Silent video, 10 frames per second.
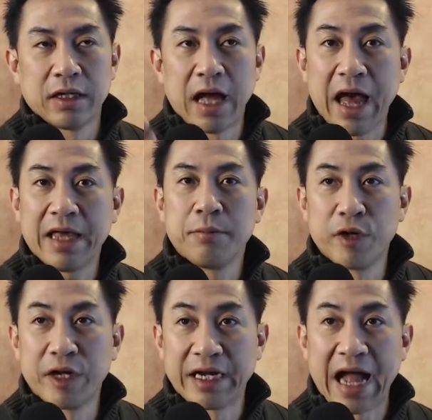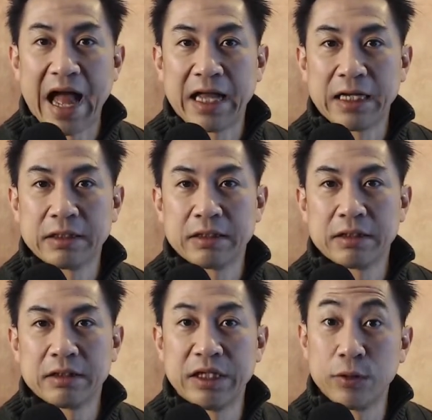ให้บริการ
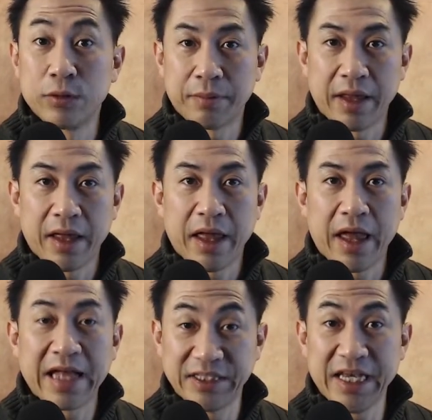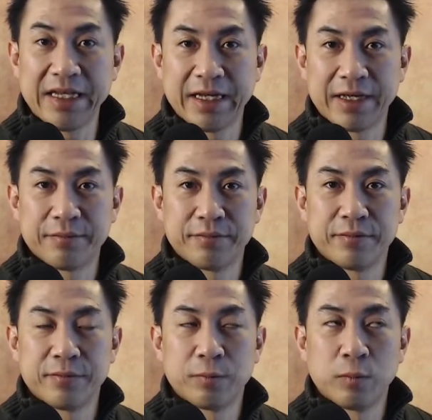ดีลกับแอเจนต์เนี่ยครับ
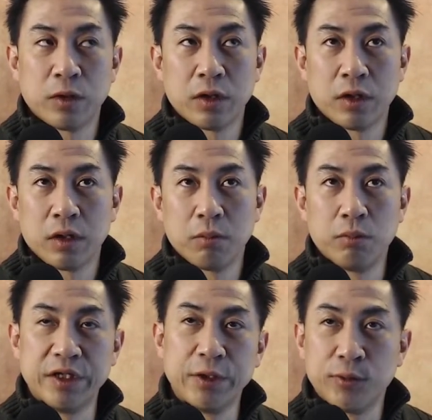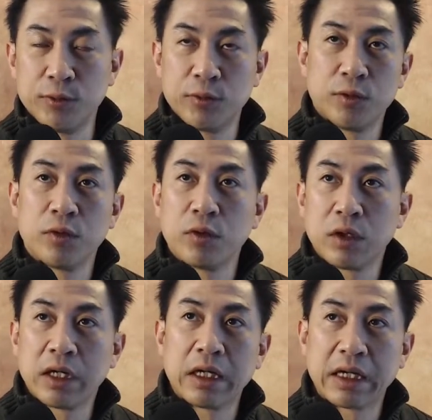ดีล
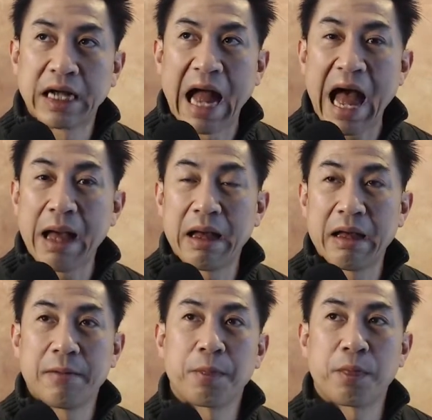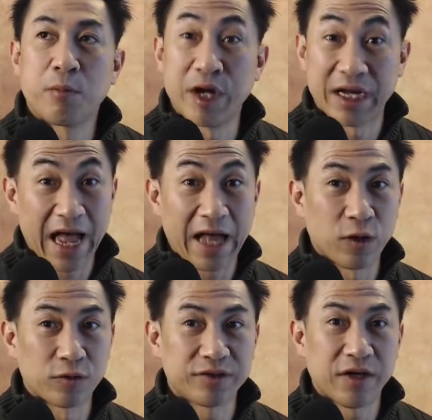ค่าบริการ
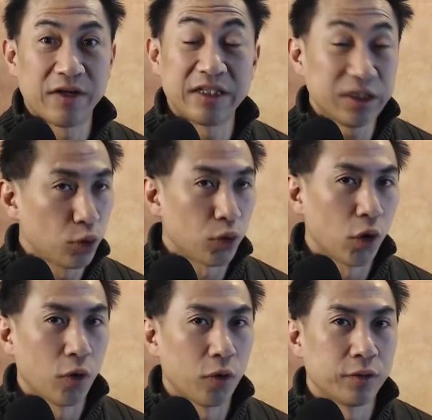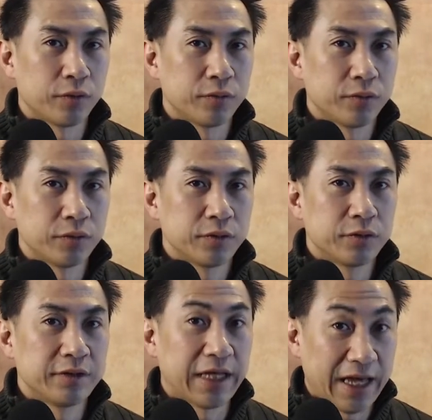ของเซลเลอร์ที่ถูกลง
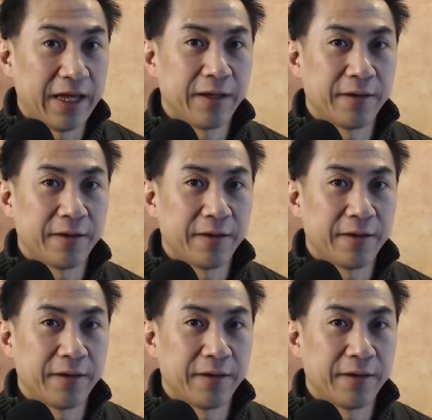นะฮะ